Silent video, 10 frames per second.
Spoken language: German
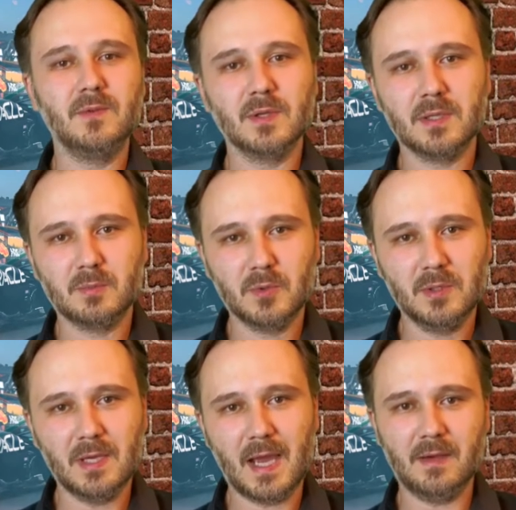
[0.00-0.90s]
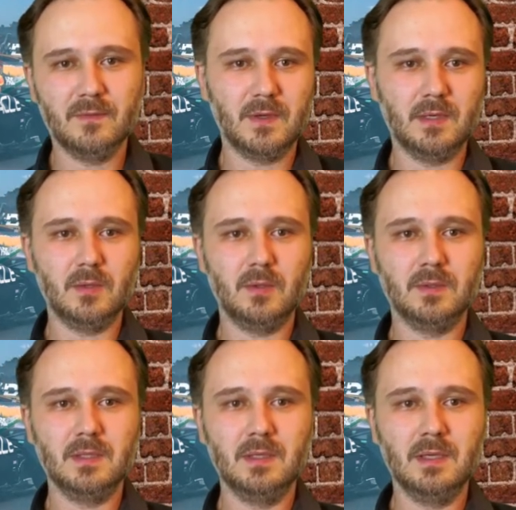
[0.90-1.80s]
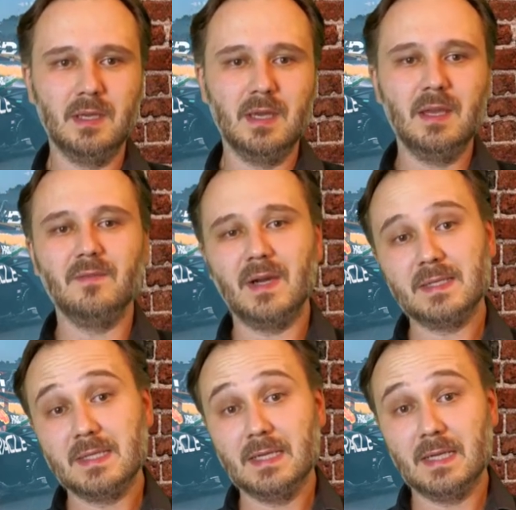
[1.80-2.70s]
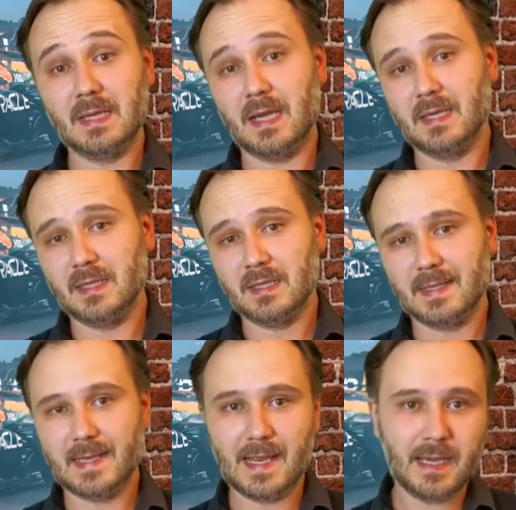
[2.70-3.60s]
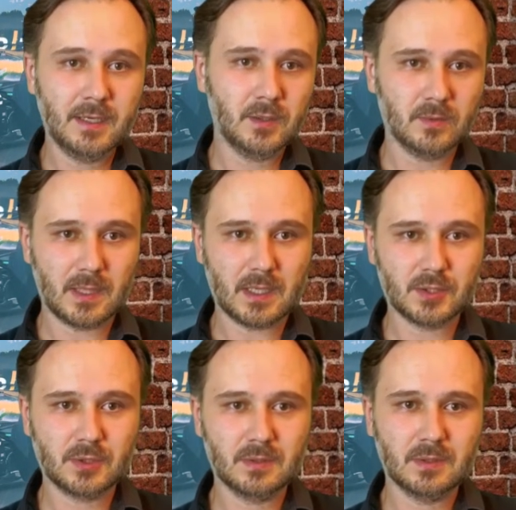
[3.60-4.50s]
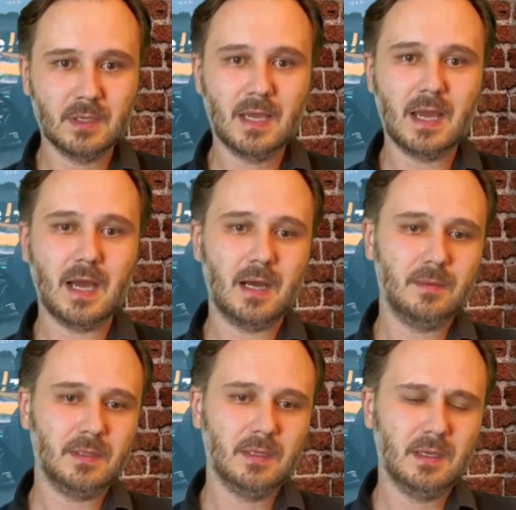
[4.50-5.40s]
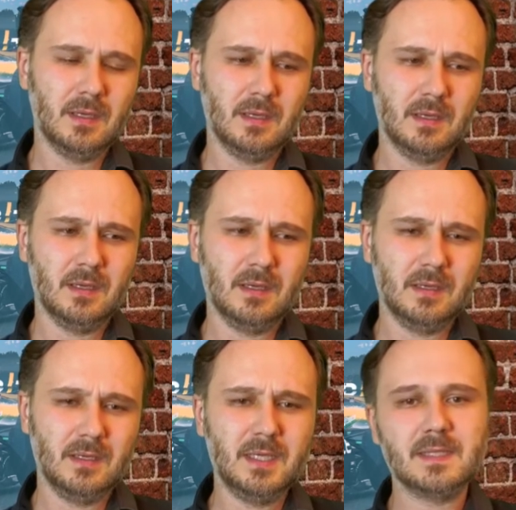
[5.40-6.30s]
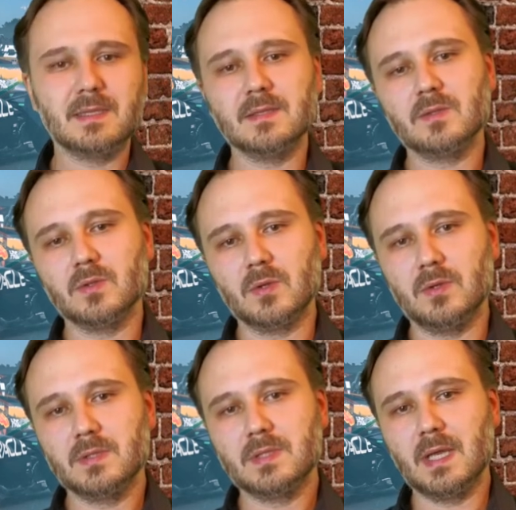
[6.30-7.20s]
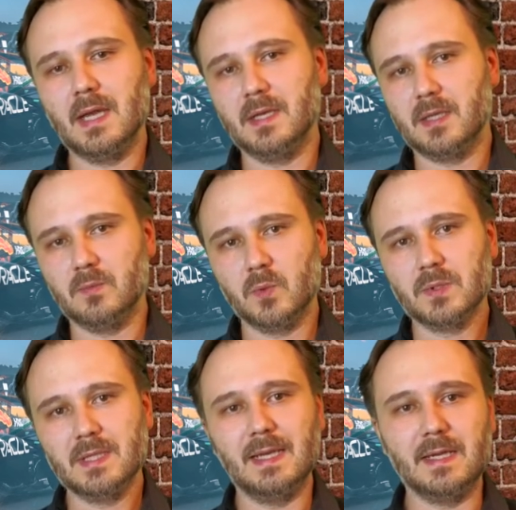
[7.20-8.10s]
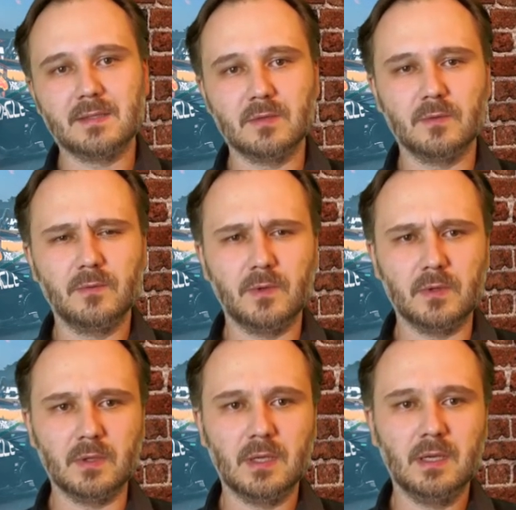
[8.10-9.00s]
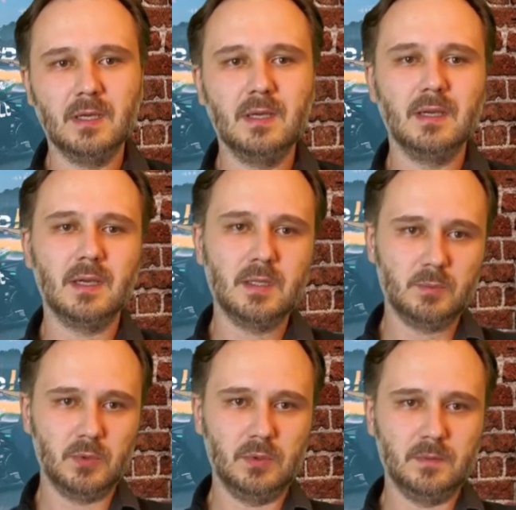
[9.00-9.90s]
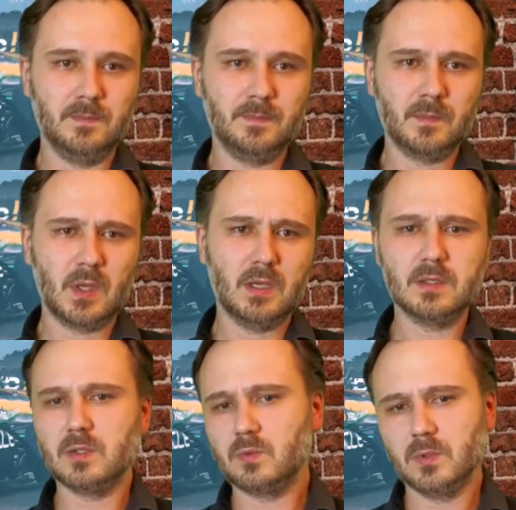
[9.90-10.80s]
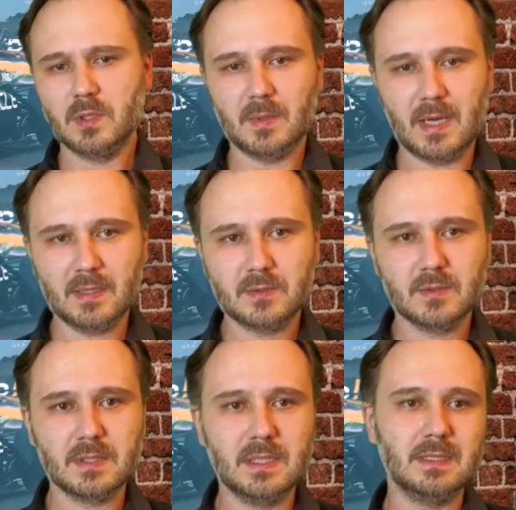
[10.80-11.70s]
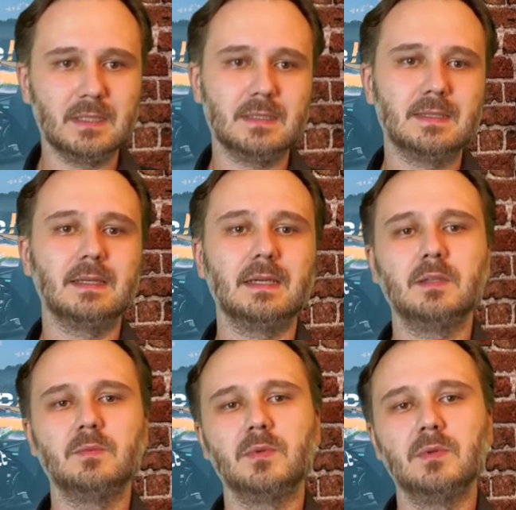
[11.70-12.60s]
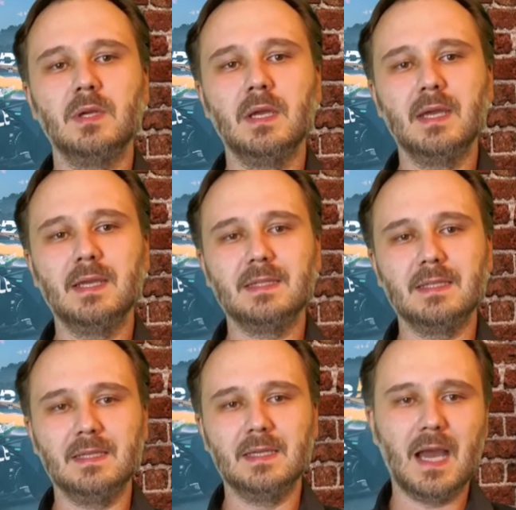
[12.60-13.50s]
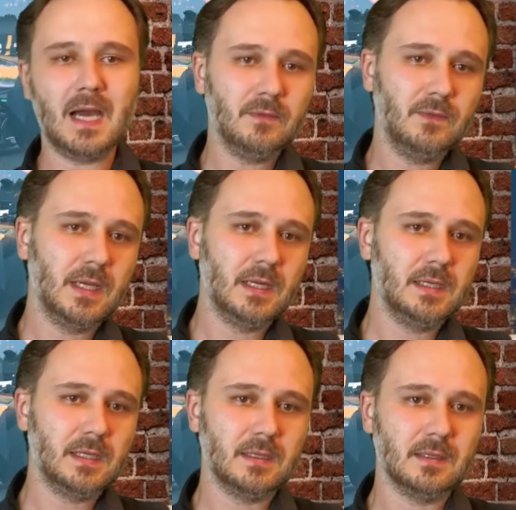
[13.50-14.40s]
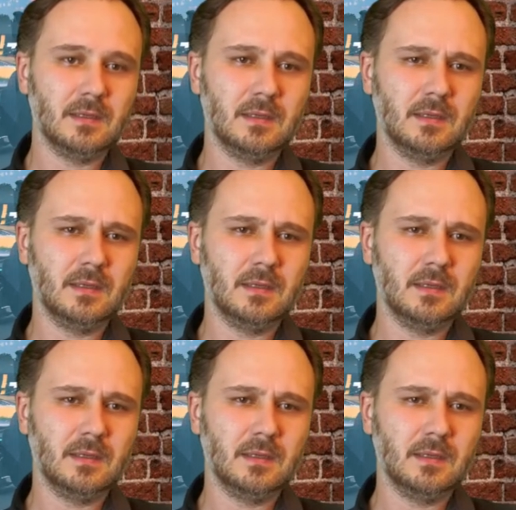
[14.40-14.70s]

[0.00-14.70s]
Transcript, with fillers: für Red Bull einfahren konnte, war sicher eine kleine Überraschung, aber nichtsdestotrotz eine gewohnte Leistung von Red Bull. Es ist wunderbar anzusehen, dass Red Bull die anfänglichen